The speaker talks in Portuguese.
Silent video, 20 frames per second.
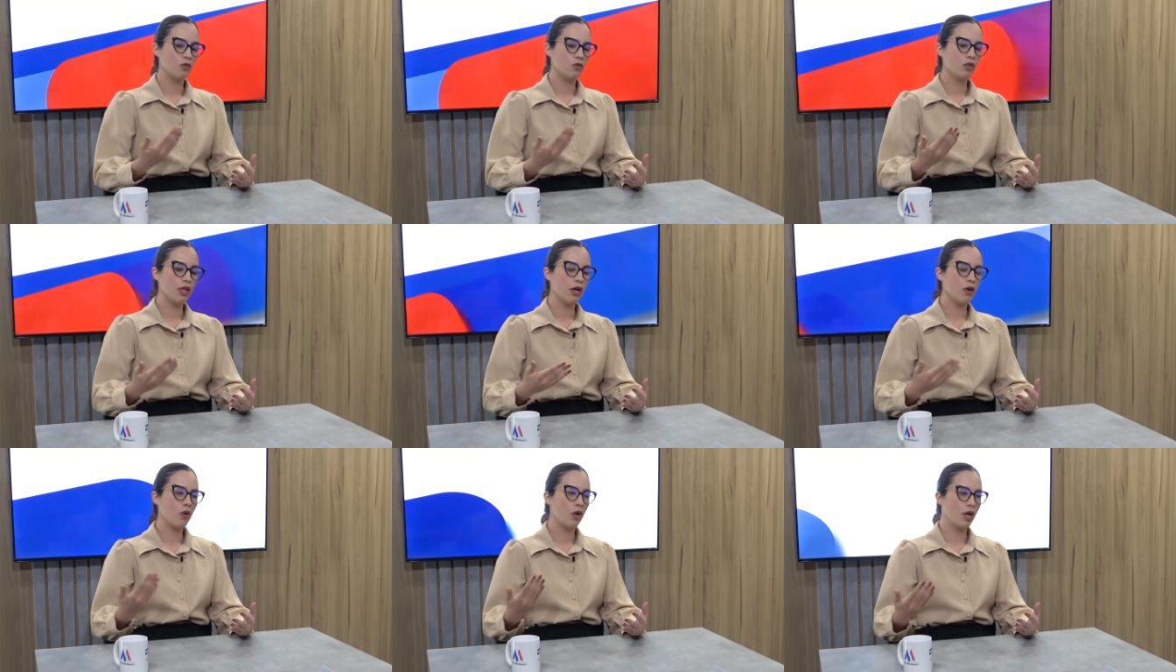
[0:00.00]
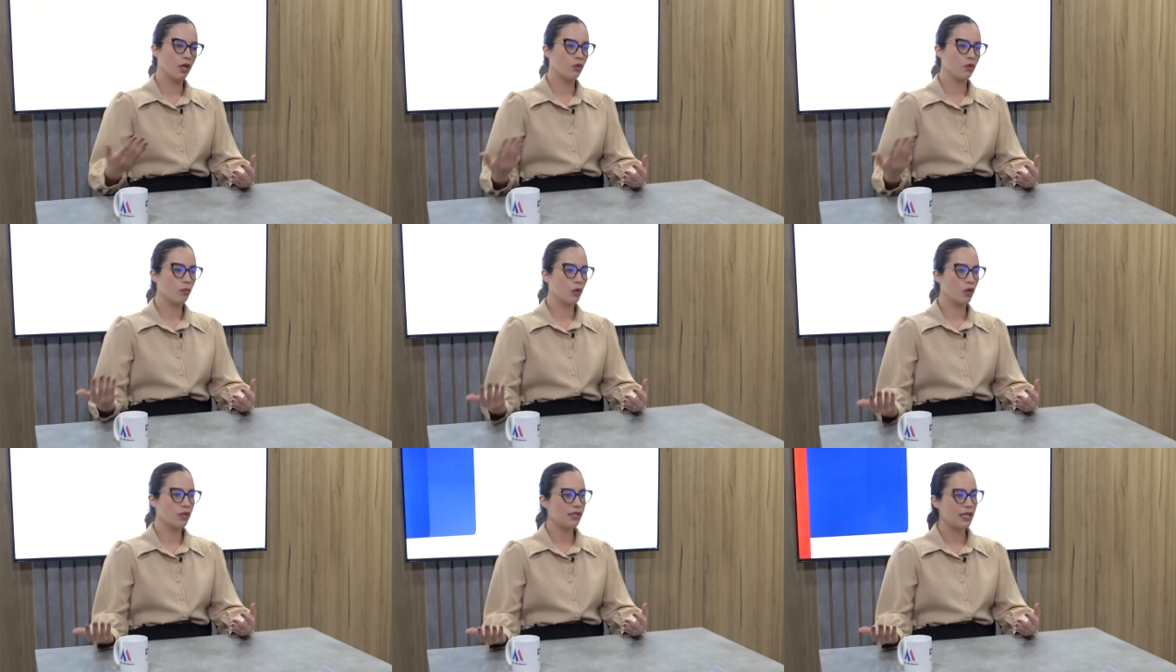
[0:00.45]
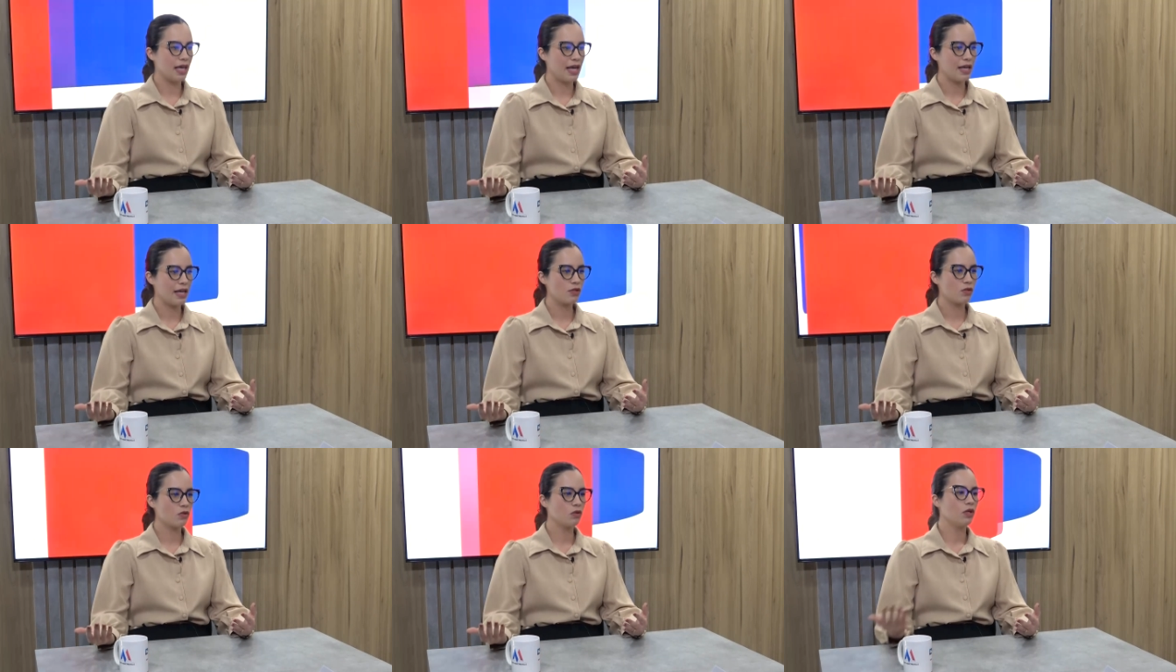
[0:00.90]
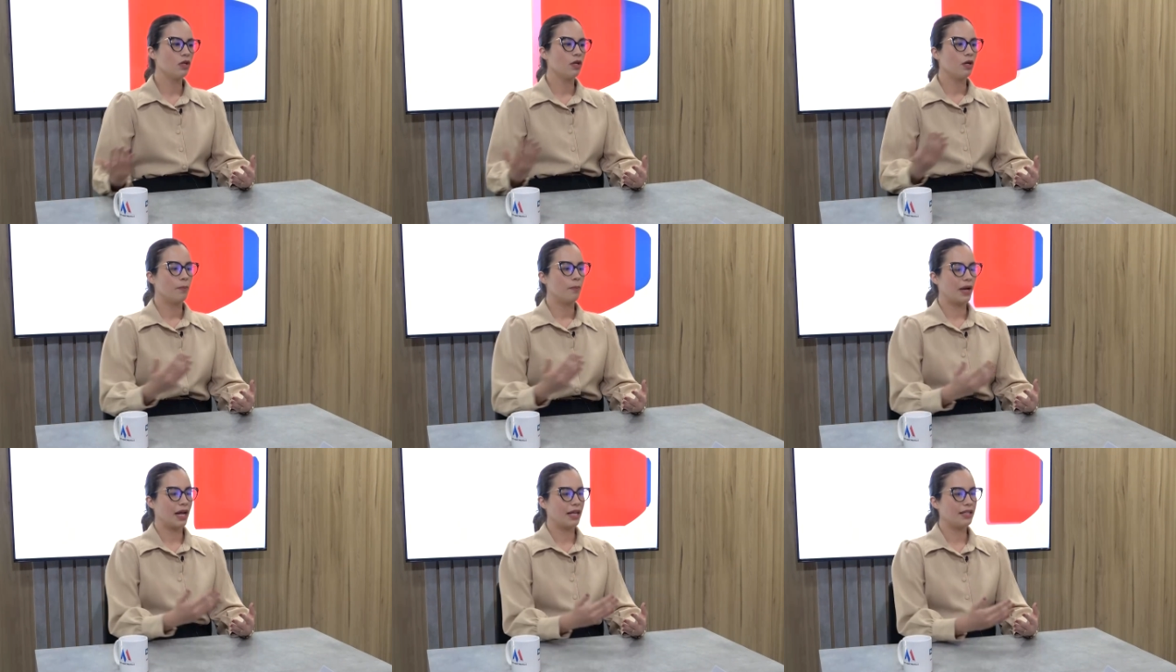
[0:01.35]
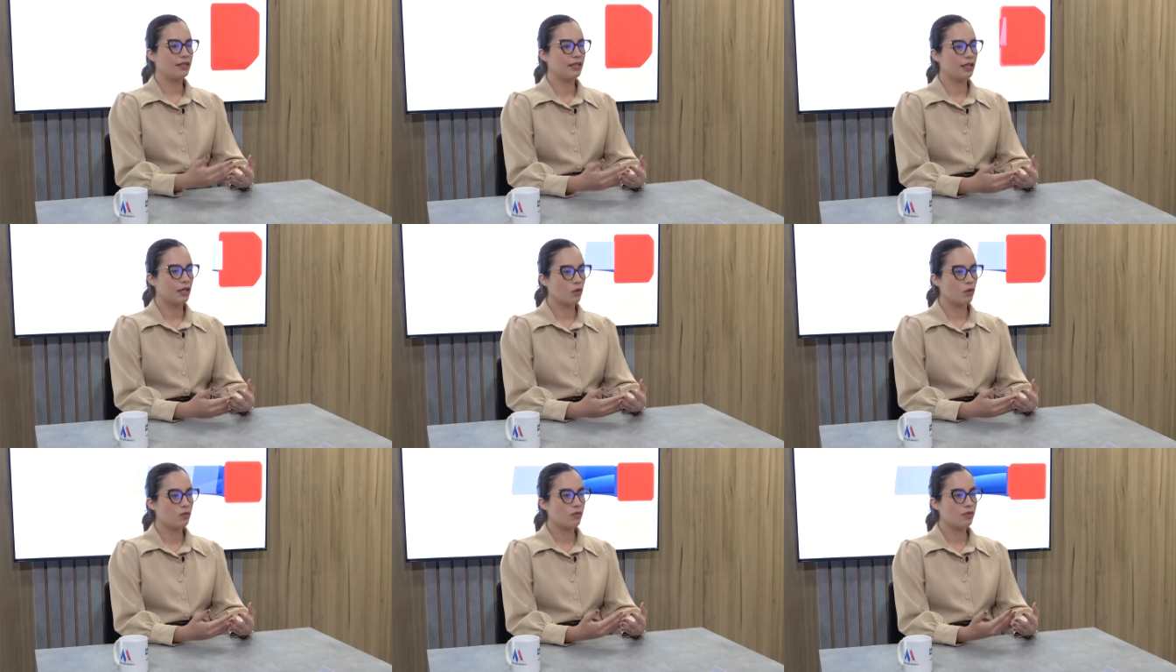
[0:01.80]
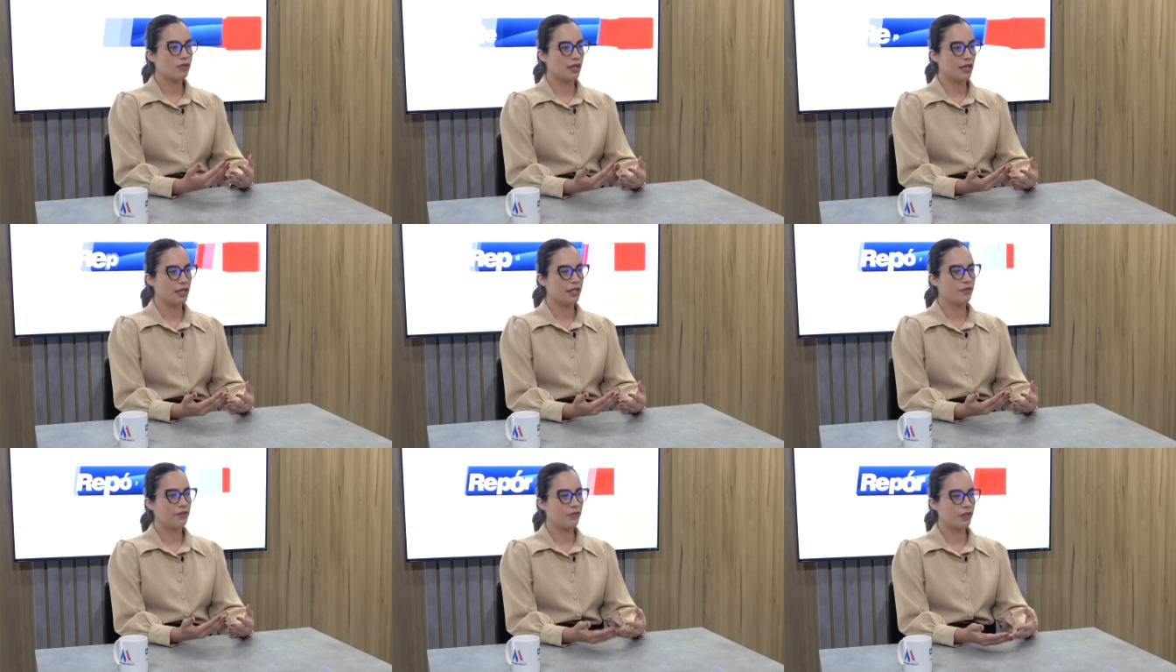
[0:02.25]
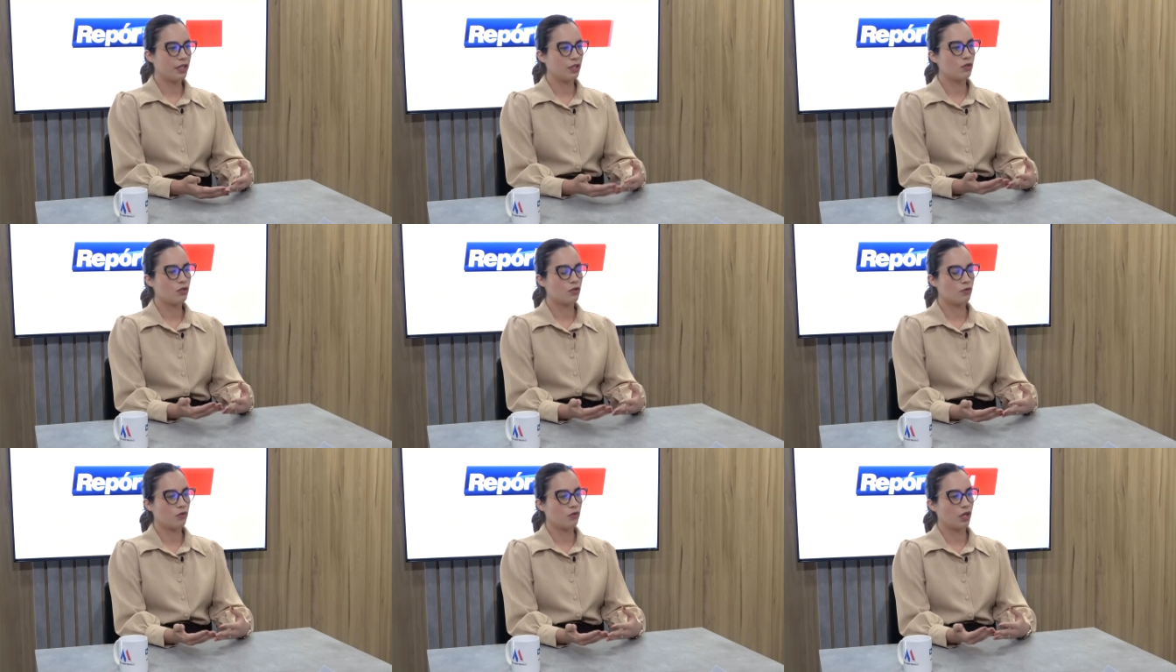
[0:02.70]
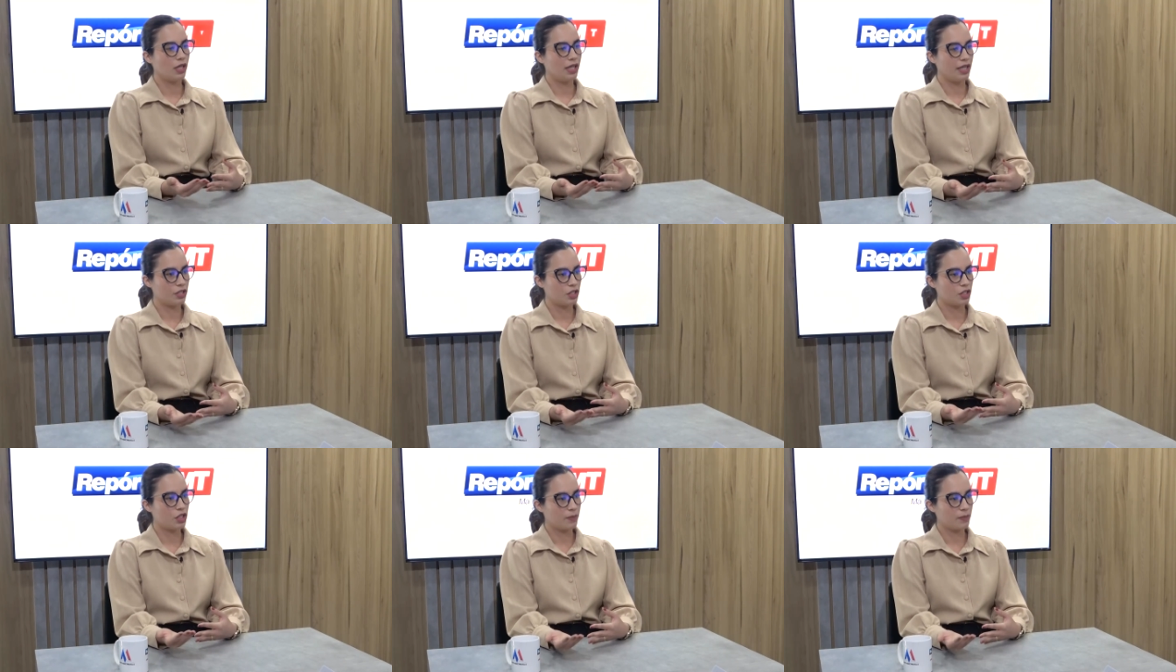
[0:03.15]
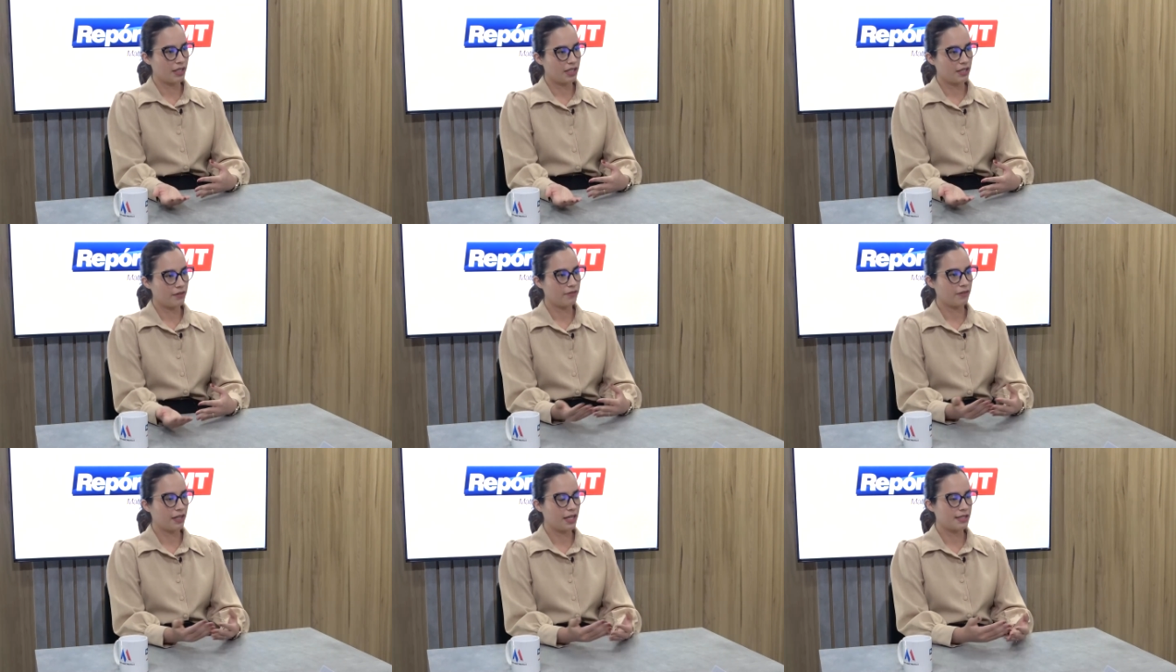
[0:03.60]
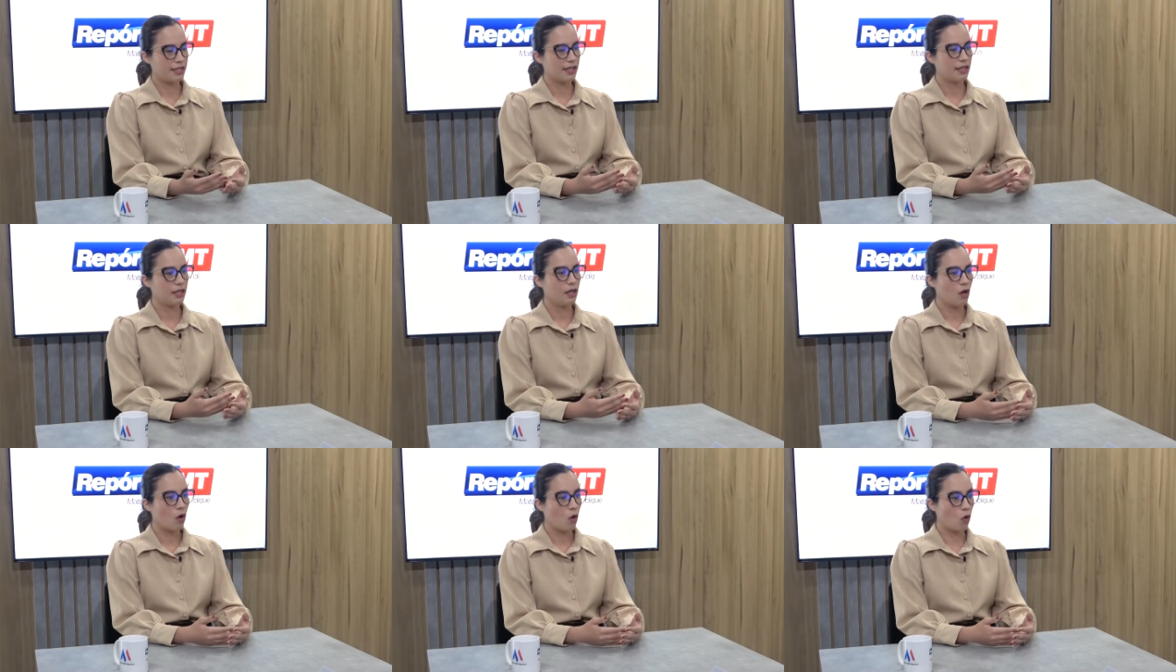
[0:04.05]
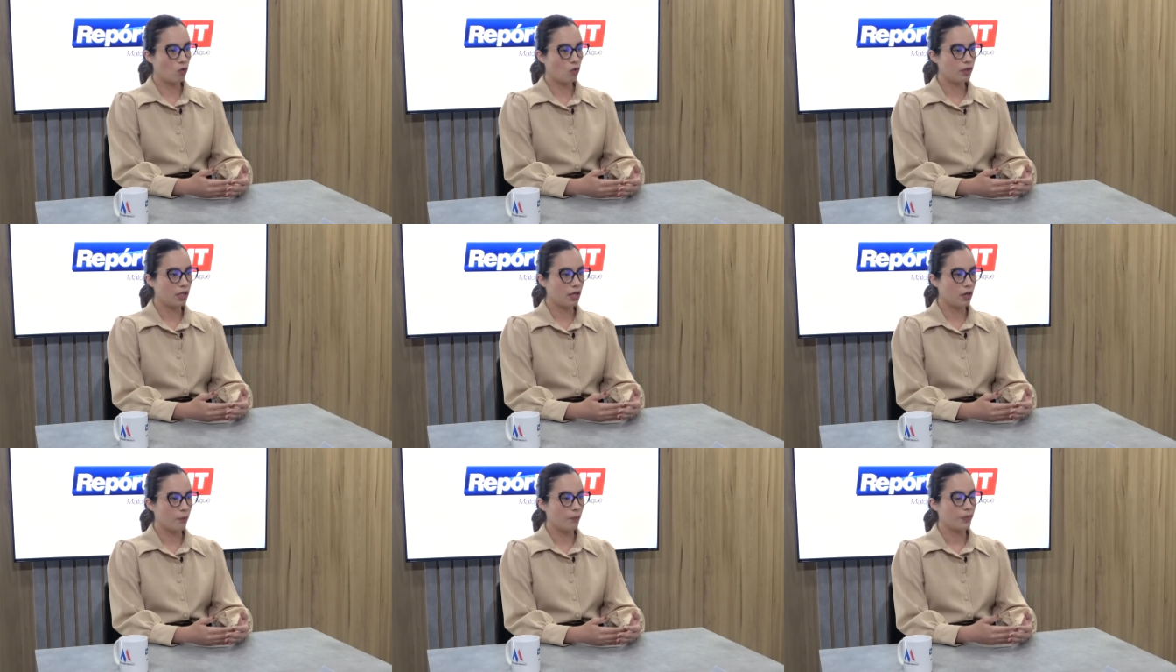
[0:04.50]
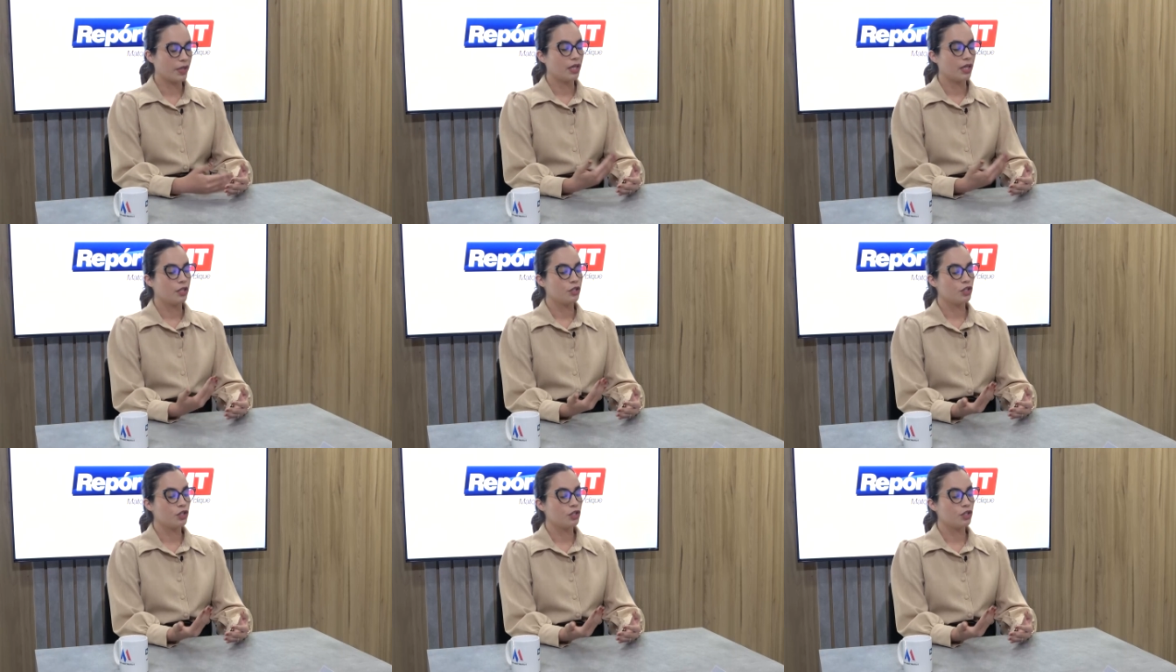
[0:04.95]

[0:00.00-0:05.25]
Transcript: no decorrer do processo para então ser definido se for legítima defesa ou não.